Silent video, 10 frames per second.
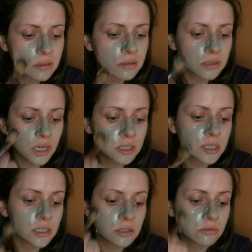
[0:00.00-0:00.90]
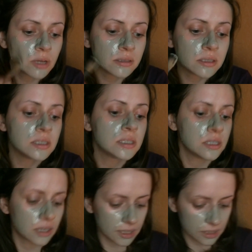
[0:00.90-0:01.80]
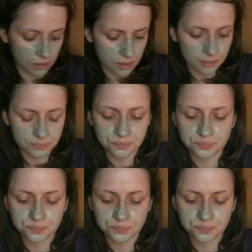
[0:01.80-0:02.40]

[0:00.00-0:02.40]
даже если туда нанести какие-то,